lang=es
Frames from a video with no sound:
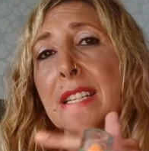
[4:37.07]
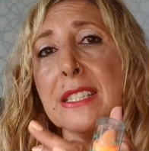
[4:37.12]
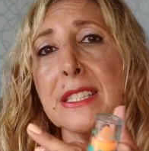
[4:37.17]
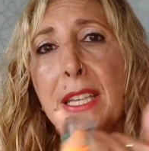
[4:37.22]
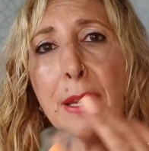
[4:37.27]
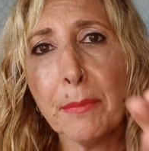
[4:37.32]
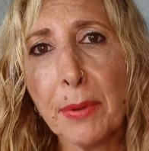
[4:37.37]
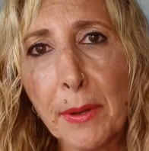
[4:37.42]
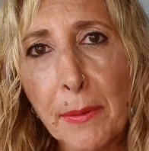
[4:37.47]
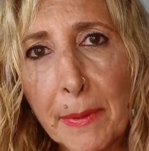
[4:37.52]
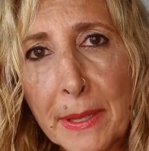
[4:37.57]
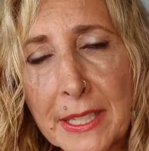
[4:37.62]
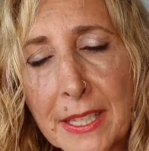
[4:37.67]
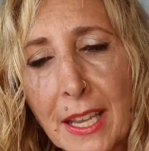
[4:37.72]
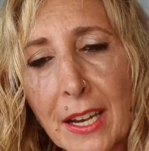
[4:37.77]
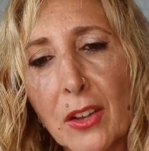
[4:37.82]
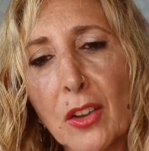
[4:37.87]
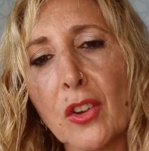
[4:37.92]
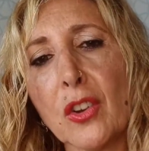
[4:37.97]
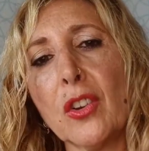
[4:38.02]
Siempre
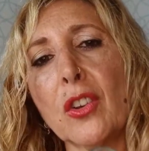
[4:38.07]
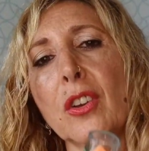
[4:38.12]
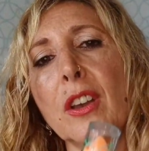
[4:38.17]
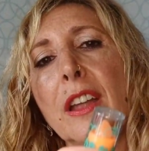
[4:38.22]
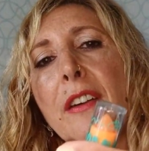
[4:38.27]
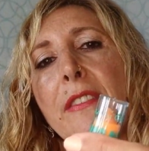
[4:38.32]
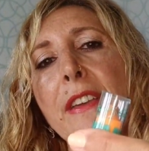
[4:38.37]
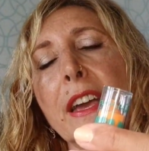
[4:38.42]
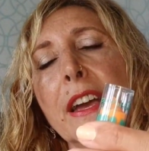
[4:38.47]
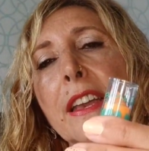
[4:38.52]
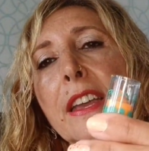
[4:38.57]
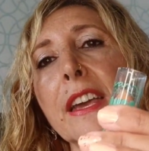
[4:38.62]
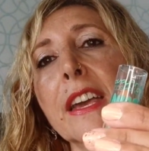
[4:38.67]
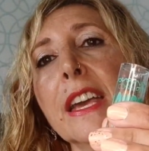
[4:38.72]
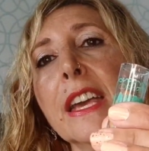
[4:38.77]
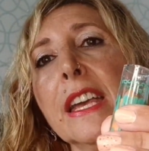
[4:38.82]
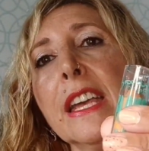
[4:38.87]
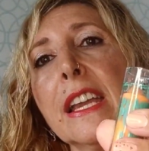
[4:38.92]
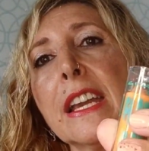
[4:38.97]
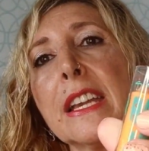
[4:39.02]
pasa algo con los labiales.
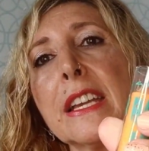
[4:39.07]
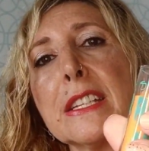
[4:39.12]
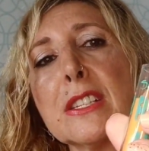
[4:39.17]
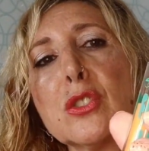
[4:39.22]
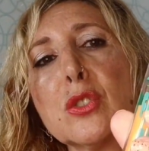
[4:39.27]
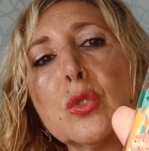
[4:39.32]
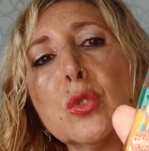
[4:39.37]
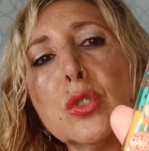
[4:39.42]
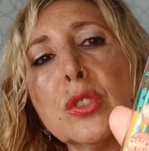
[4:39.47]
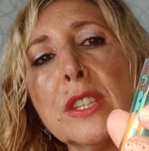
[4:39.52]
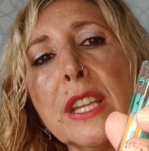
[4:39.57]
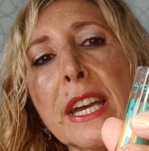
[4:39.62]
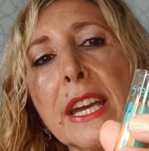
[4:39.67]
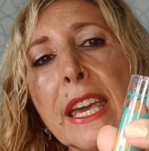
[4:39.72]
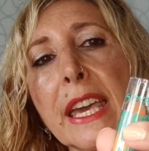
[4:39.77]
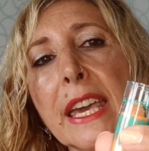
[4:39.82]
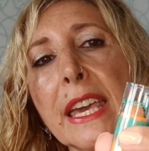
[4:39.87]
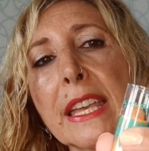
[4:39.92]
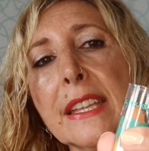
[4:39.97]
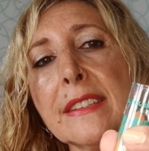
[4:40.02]
Resulta
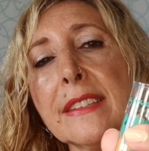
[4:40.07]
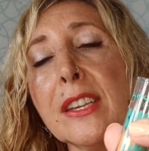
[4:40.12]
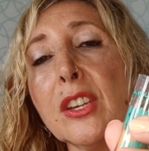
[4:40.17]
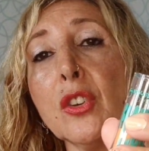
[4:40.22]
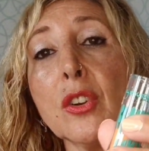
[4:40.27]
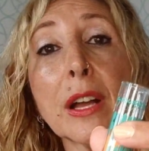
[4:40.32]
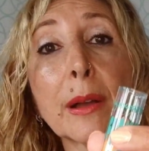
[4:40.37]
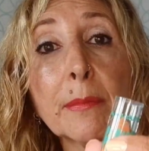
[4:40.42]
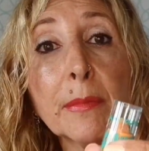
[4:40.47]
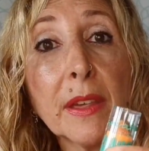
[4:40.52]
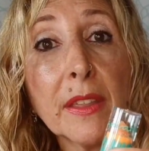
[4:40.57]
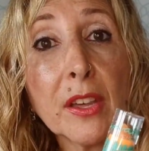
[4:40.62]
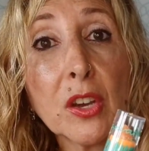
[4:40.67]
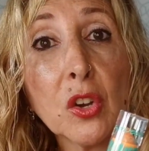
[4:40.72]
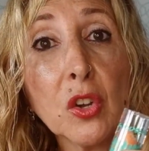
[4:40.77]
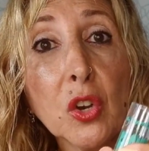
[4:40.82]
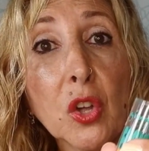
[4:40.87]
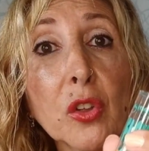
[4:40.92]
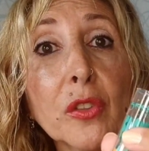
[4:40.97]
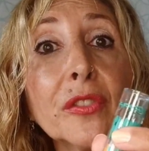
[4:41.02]
que este no cambia de
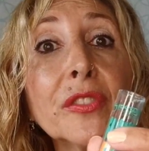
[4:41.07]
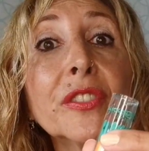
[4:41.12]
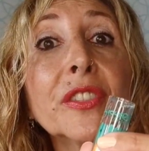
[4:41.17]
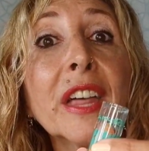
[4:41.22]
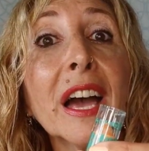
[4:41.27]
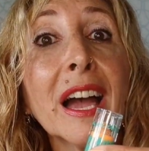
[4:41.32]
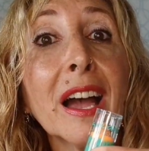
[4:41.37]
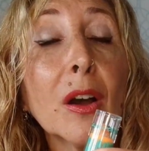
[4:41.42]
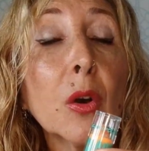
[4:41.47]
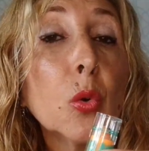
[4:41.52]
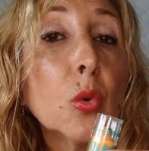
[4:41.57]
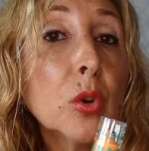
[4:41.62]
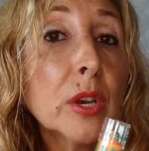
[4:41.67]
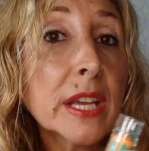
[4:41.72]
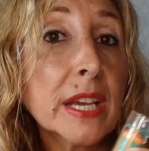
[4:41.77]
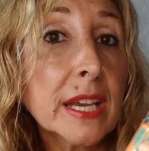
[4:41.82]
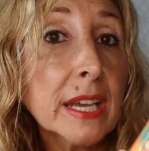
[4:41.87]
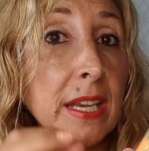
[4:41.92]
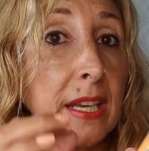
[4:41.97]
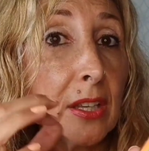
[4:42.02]
color, da un
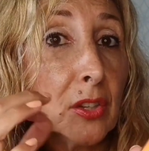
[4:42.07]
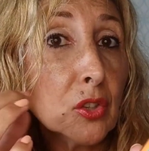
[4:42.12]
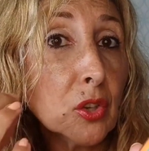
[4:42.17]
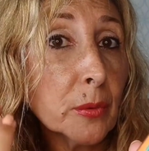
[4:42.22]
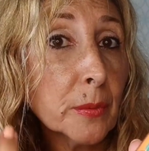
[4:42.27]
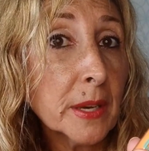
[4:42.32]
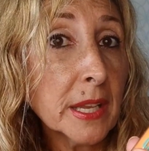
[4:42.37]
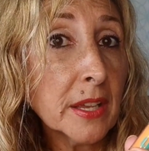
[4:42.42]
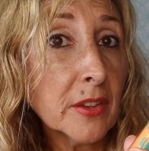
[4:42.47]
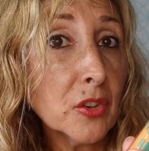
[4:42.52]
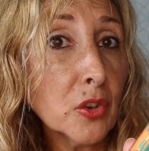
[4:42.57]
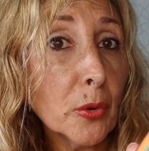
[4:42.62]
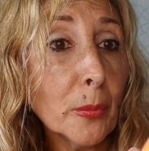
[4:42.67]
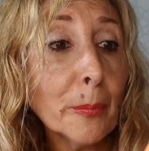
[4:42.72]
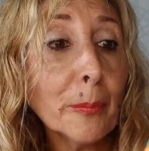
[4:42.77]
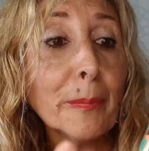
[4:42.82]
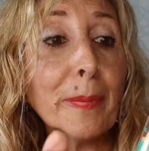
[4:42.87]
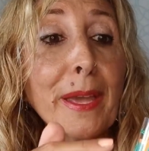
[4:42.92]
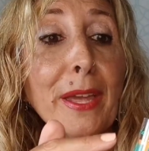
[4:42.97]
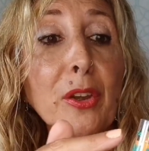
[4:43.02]
ligerito brillo,
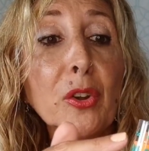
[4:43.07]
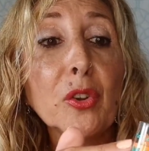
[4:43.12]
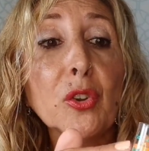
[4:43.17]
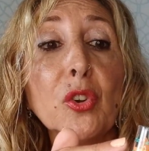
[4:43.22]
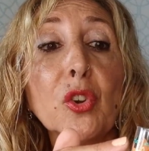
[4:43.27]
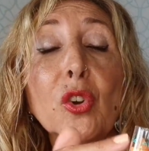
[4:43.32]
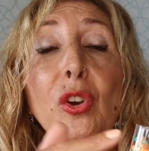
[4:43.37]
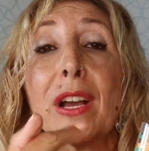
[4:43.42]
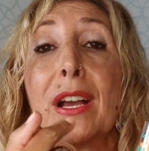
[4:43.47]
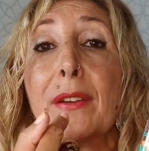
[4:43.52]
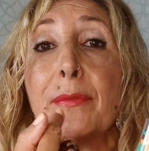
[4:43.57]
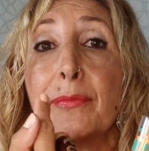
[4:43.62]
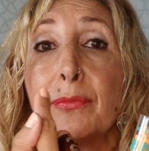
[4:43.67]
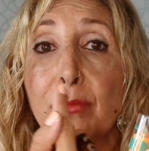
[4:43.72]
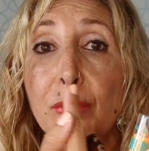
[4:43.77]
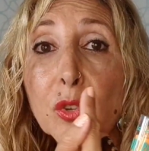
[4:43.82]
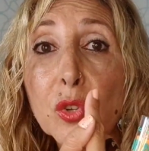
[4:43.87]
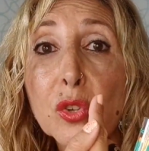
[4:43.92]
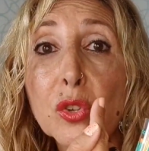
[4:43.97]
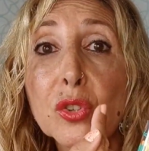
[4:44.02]
pero no,
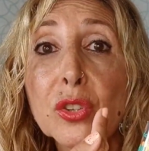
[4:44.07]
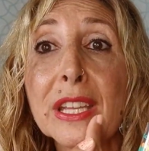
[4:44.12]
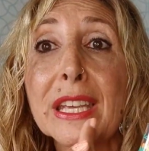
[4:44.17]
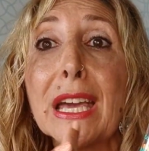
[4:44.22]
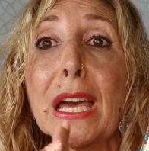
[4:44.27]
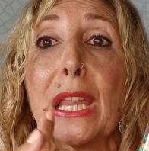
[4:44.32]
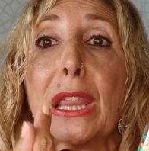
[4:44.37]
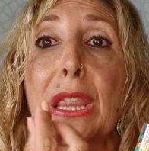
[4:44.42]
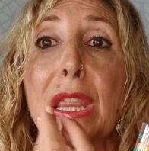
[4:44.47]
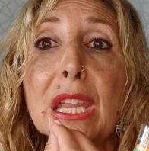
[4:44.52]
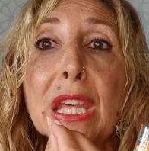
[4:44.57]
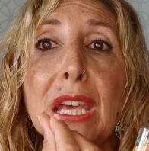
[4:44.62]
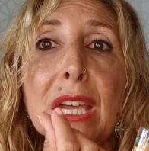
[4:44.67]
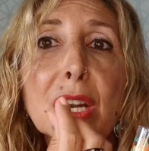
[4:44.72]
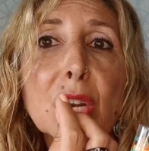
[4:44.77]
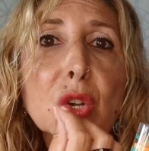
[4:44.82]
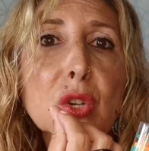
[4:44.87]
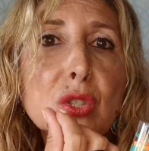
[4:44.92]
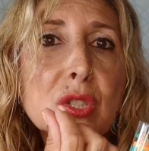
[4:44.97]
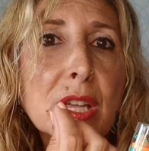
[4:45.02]
no te hace
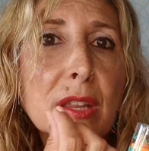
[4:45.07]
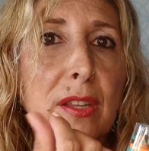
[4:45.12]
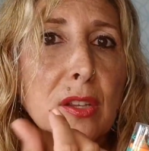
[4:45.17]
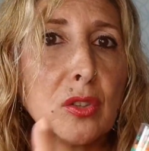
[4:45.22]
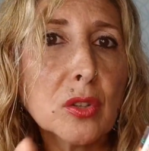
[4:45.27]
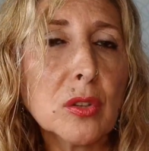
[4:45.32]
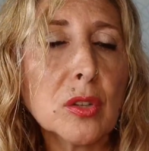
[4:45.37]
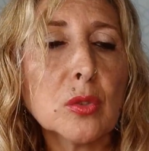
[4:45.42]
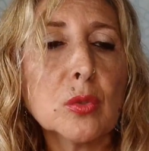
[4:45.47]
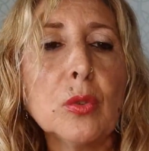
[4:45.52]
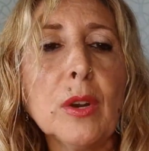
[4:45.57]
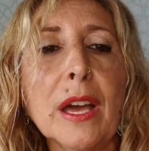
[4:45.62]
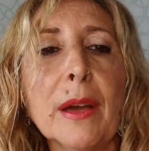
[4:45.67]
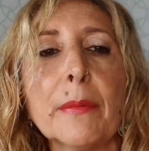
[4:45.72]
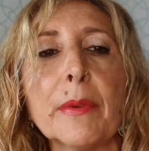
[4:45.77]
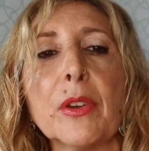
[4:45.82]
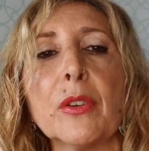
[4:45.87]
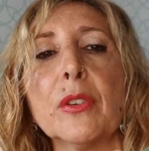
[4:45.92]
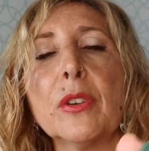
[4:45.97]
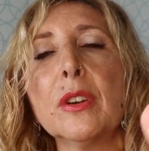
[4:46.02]
el rosadito de tu
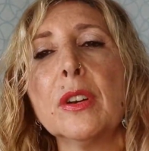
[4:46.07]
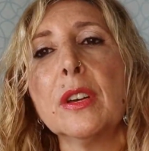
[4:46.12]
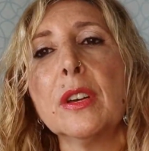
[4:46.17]
labio.